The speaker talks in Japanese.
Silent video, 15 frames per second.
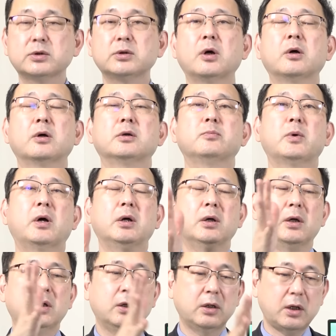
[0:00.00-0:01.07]
シアは今、
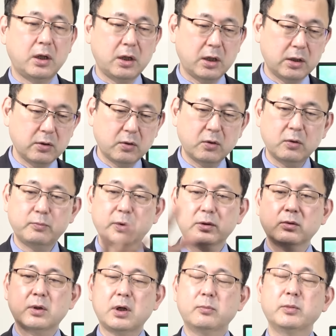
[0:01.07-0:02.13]
えー、ヨーロッパ
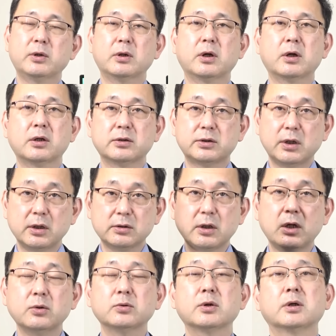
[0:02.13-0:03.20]
とかアメリカから制
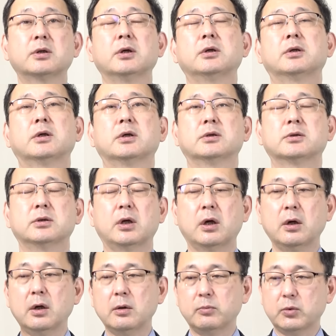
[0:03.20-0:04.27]
裁を受けていてですね、
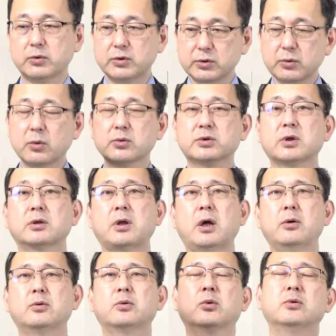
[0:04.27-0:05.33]
もう中国しか
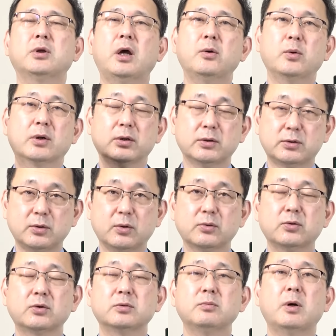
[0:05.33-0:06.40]
頼るとこないわけですよ。
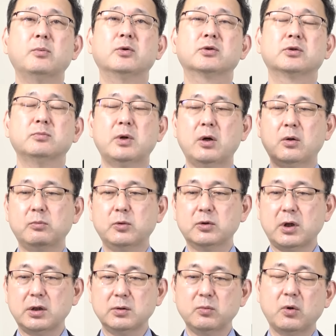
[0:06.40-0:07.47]
車もスマホも
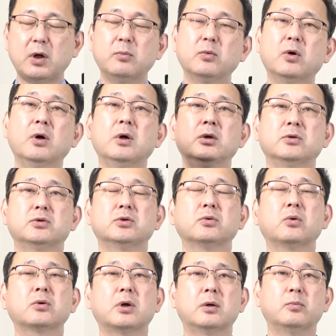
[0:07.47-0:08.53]
何もかも中
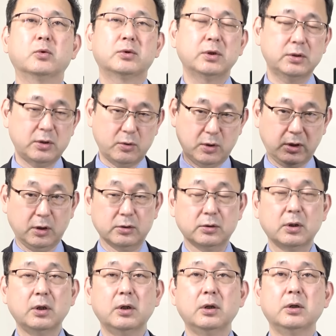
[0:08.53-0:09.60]
国から持ってきてるわけです。
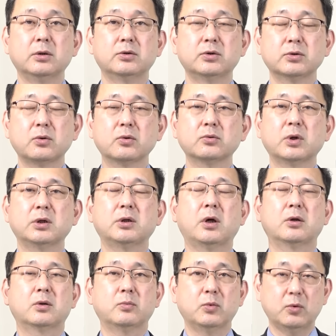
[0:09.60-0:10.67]
中国がいな
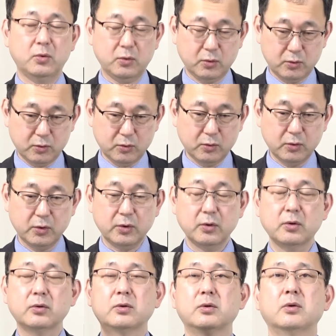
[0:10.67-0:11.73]
いとも
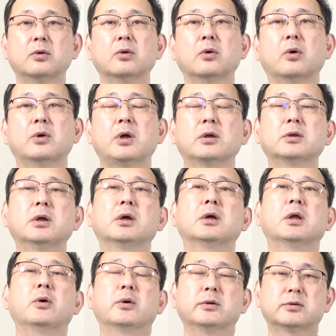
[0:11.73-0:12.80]
うやっていけ
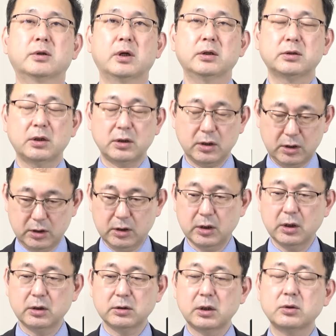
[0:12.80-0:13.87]
ないわけです、経済的に。
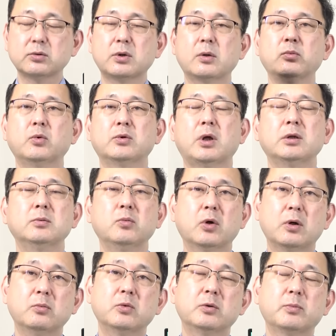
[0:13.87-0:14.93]
なのでもう何も
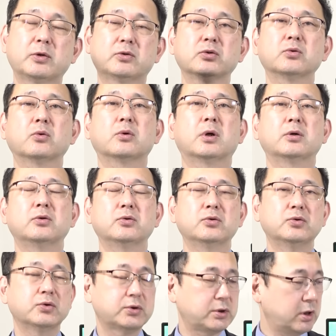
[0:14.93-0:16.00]
かも今中国から輸
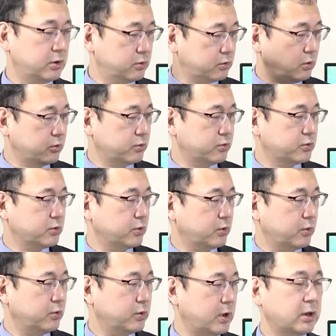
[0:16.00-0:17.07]
入しているという状
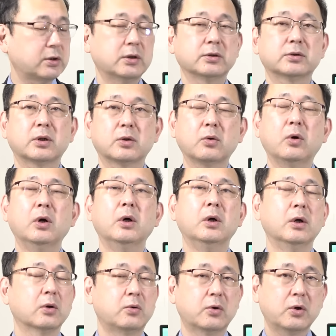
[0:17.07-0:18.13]
況なんですけど、
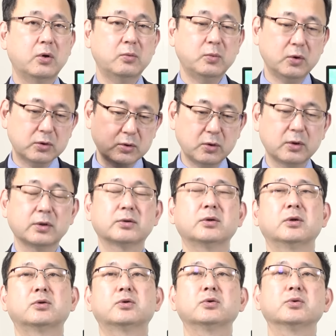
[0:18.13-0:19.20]
これをもっとです
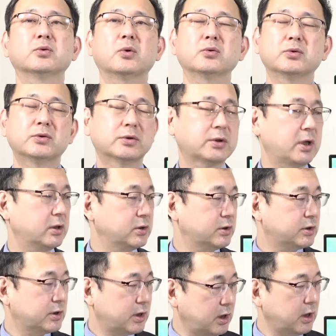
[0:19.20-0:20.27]
ね、中国付けに
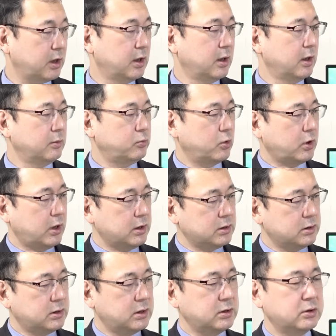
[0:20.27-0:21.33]
して、もう
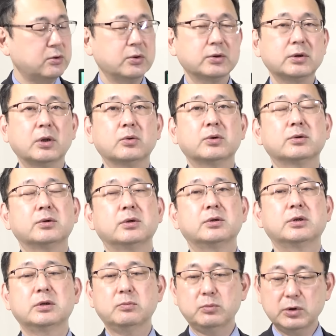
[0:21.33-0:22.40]
完全にロシアをですね、
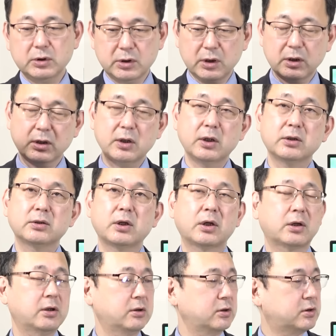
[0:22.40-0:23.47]
人民元経済
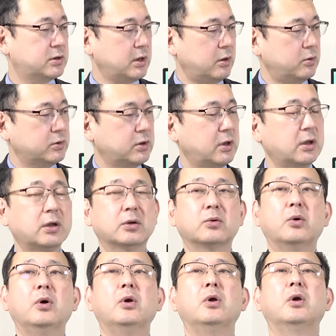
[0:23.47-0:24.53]
圏にしちゃおうじゃないか
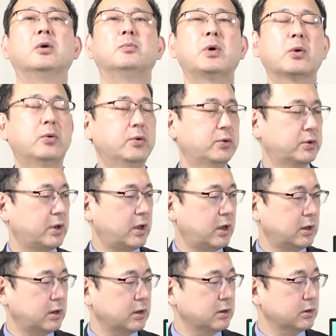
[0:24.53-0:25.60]
と。まあ、こういう狙
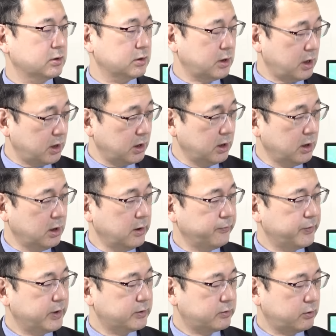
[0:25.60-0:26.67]
いなんですね。
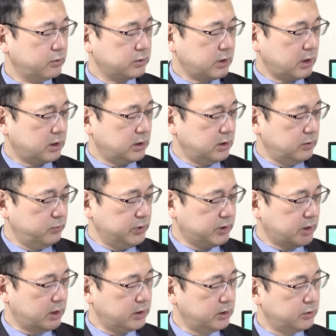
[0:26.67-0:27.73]
で、その先に見
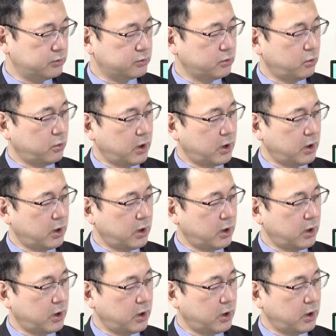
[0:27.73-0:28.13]
ているの